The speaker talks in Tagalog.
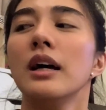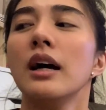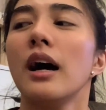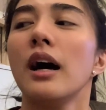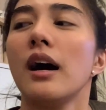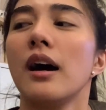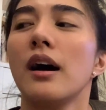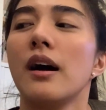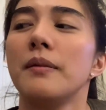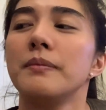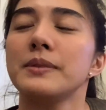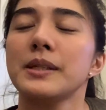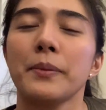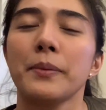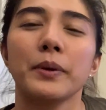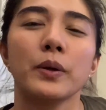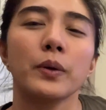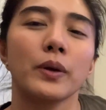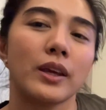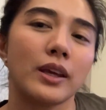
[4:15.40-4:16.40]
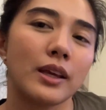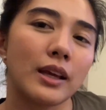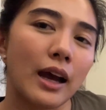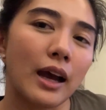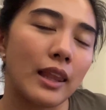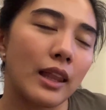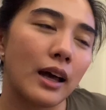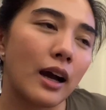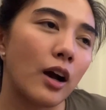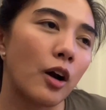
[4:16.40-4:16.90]
um, sabi ko
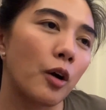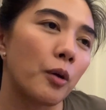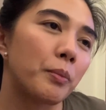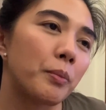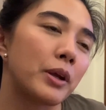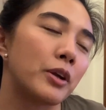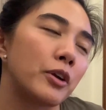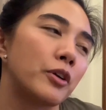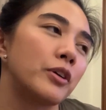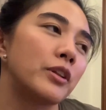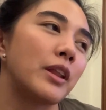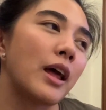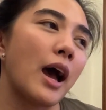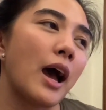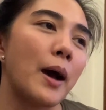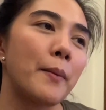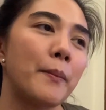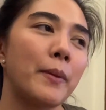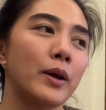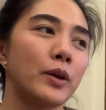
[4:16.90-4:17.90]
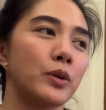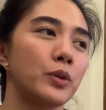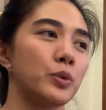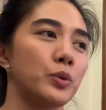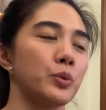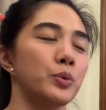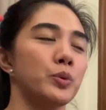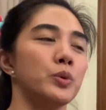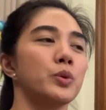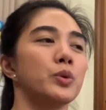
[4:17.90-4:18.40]
higa lang ako pero nahaba yung
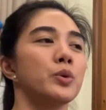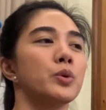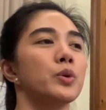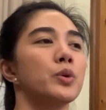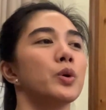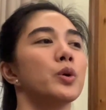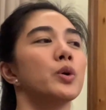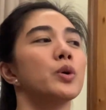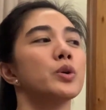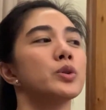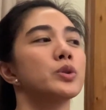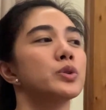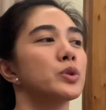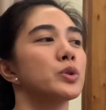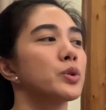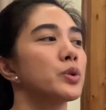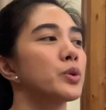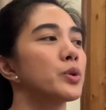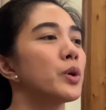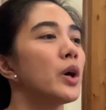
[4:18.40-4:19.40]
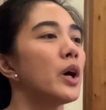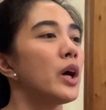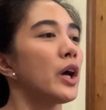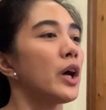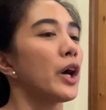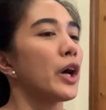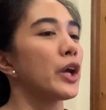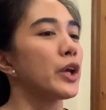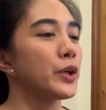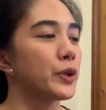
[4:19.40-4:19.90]
tulog ko. So,
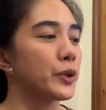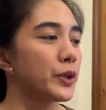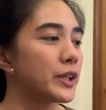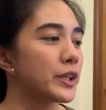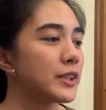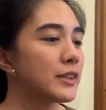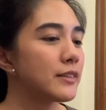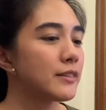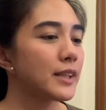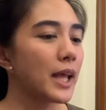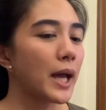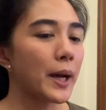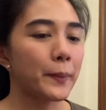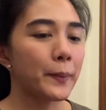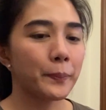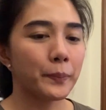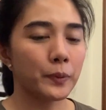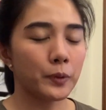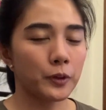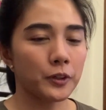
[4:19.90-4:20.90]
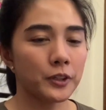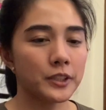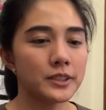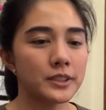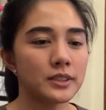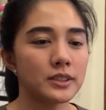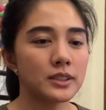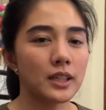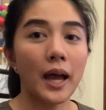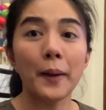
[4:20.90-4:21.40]
ayun.
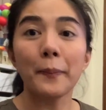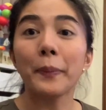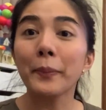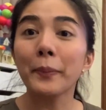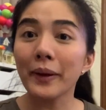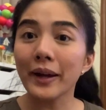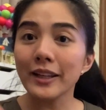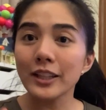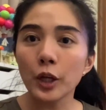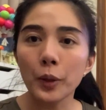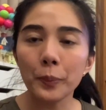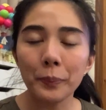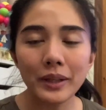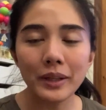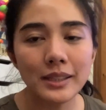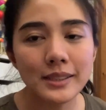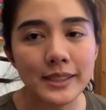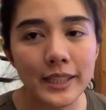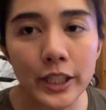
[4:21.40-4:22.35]
Tapos, uh, papakita ko pala sa